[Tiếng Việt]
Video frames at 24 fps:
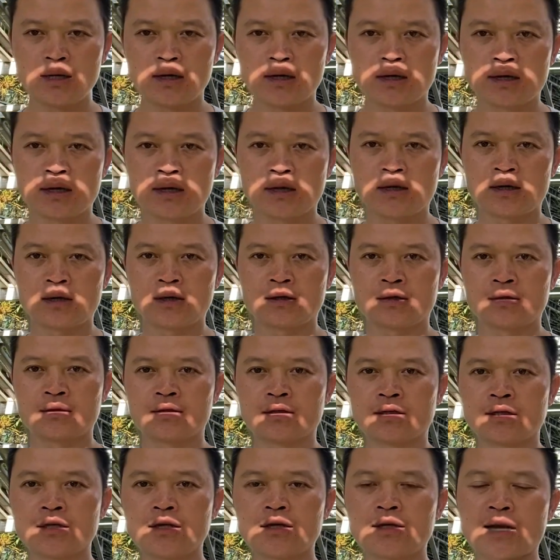à,
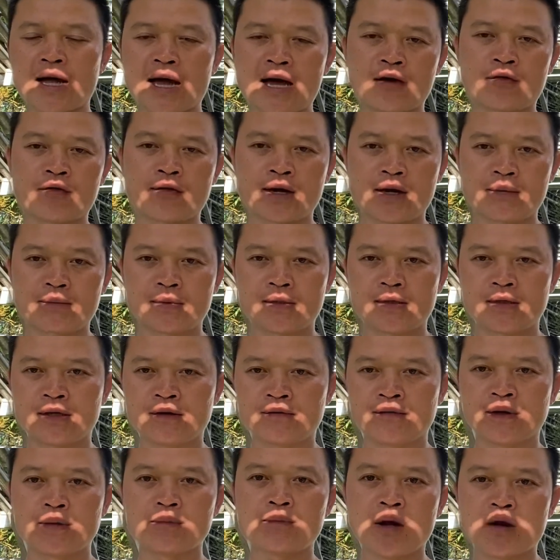những cái đơn hàng của em thì
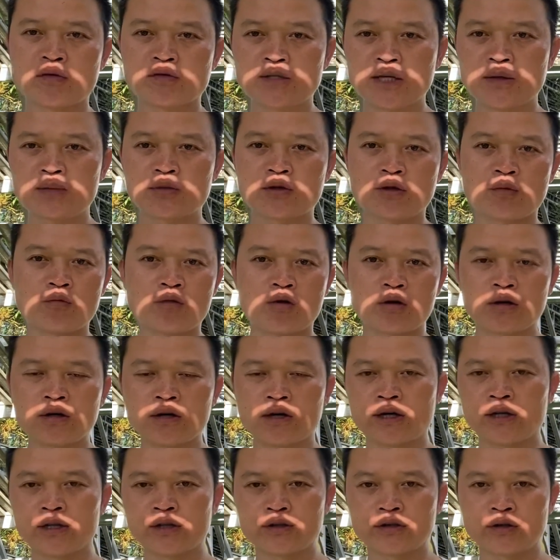vẫn bao ship cho mọi
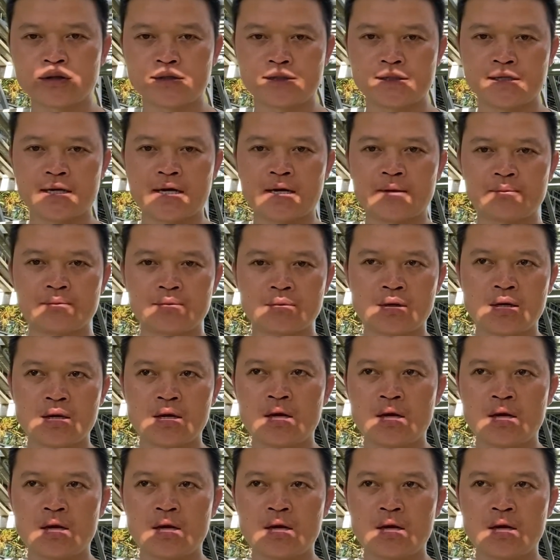người cho anh chị em